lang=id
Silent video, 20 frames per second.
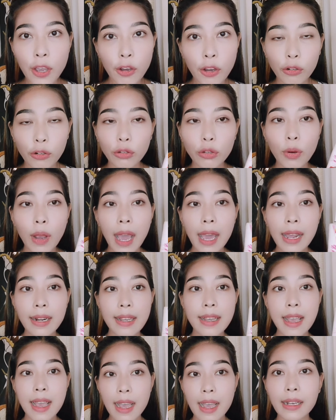untuk
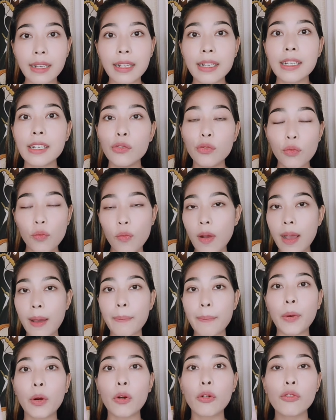harga
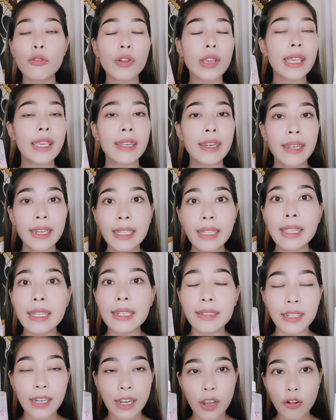kedua produk ini
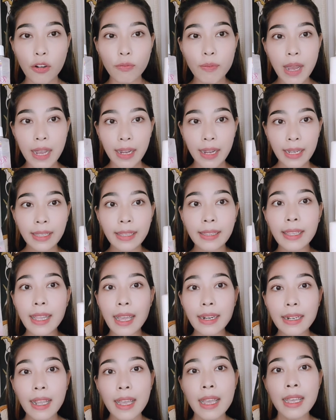terjadi terjangkau banget
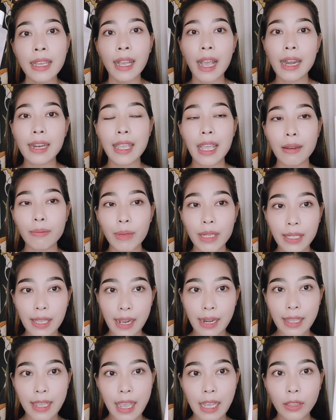dan kalian
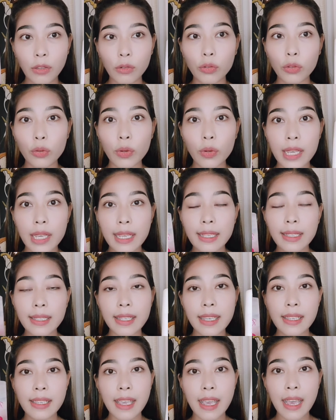bisa lihat untuk
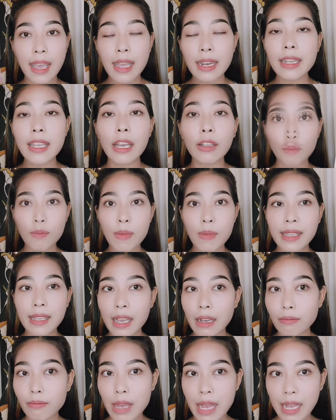isinya dia
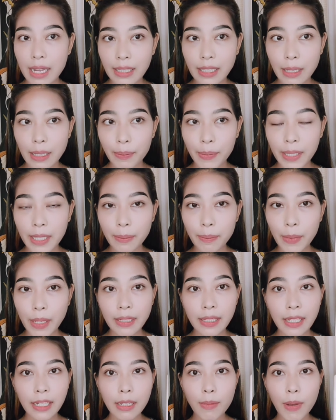banyak banget
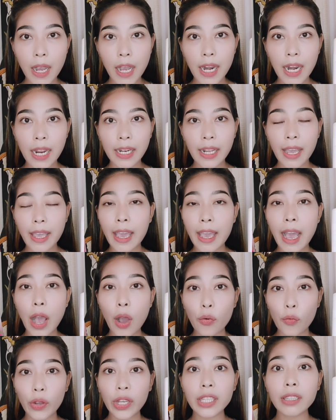teman-teman jadi bakalan kayak
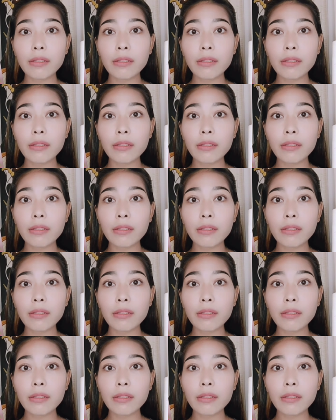awet